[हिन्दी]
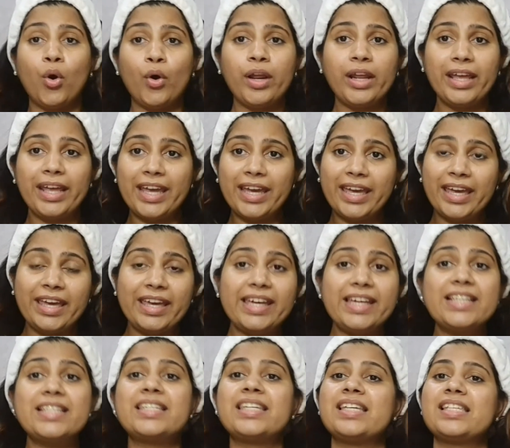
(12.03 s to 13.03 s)
और एक
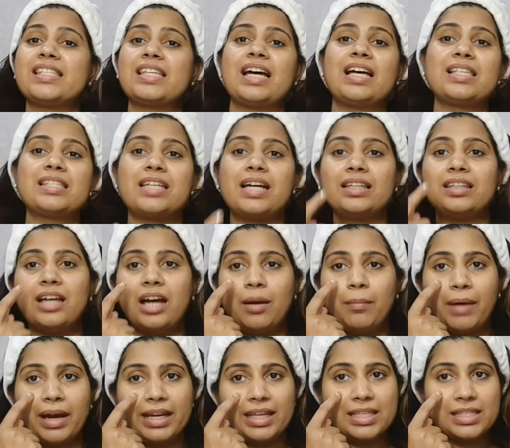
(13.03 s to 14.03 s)
एज के साथ साथ
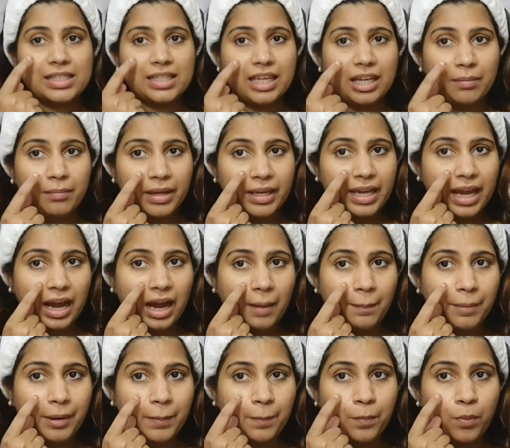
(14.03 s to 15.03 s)
हमारी स्किन में
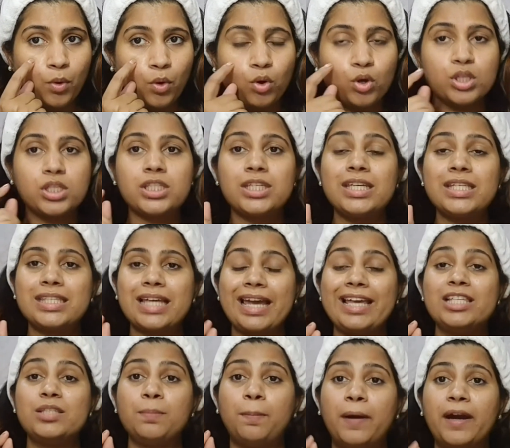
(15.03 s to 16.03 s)
यहाँ पर पोर्स की
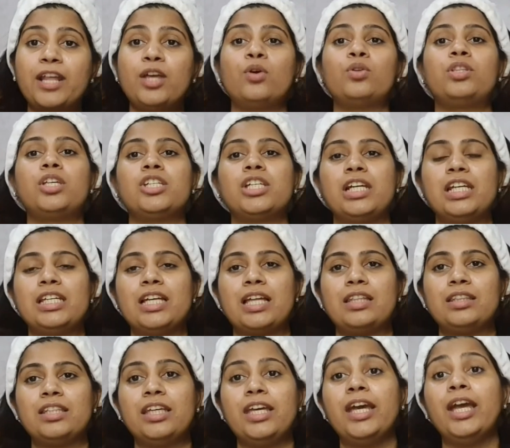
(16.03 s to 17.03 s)
साइज बड़ी होती चली
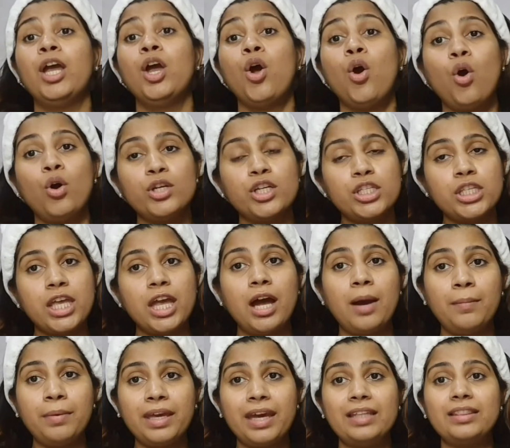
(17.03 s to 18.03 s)
जाती है जिसे
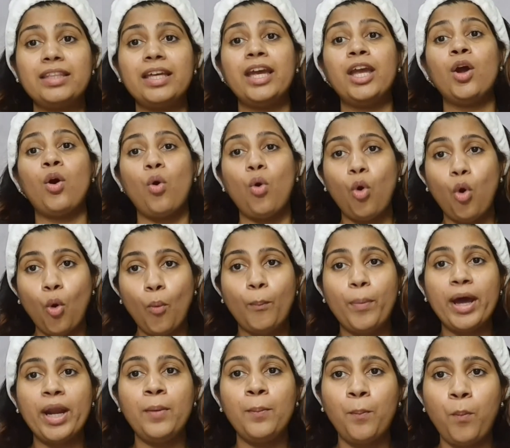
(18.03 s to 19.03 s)
हम कहते हैं
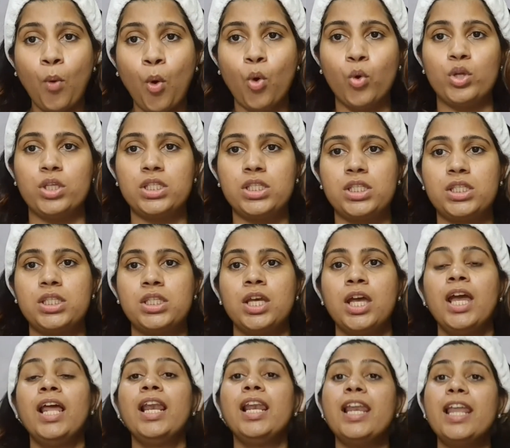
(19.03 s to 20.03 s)
ओपन पोर्स
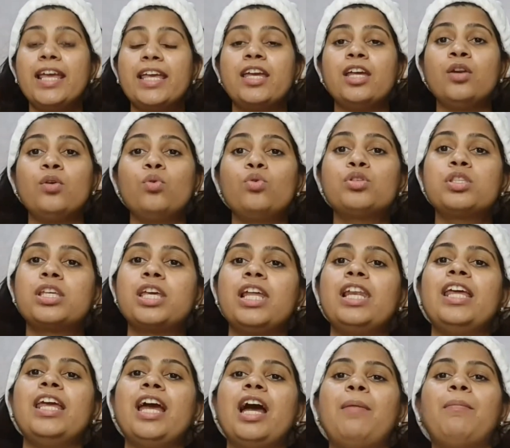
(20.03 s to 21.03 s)
लेकिन
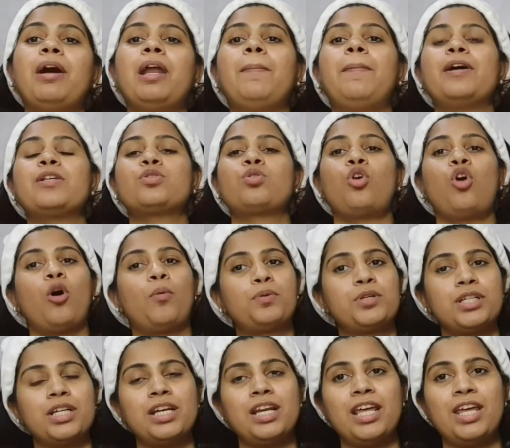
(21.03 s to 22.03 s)
उसके लिए हमारे पास कोई
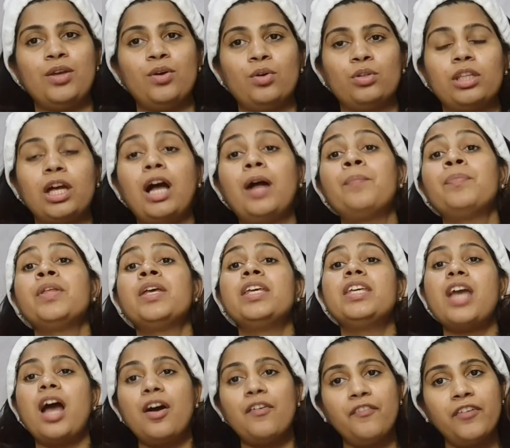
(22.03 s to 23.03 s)
ऑप्शन नहीं होता
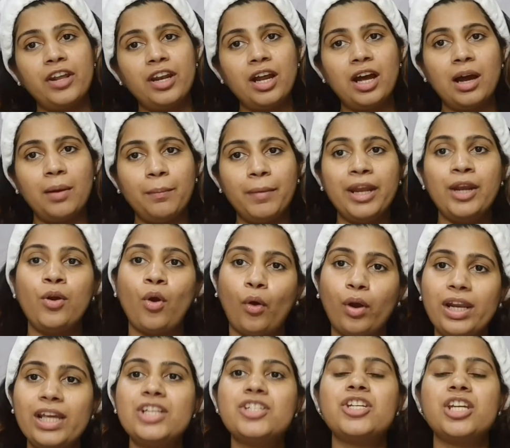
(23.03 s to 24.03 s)
या फिर हमें
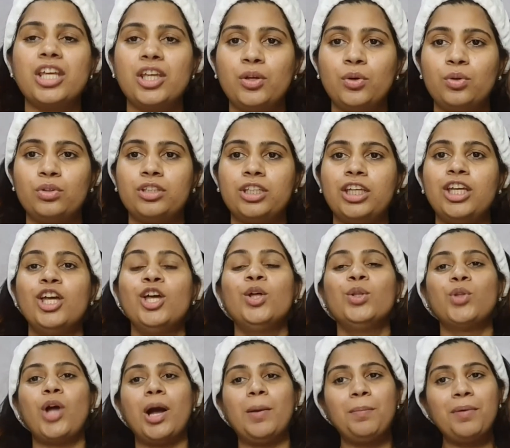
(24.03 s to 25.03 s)
नॉलेज नहीं होती
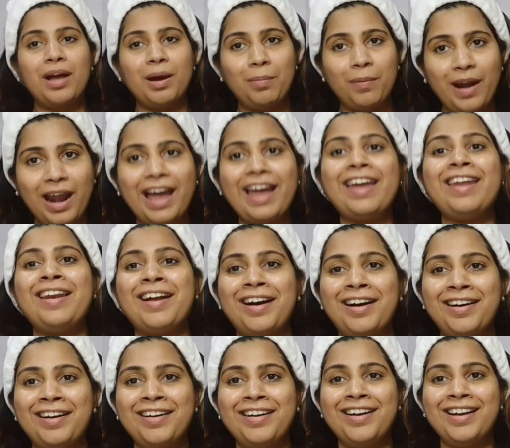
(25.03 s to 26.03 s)
तो आप घबराए ना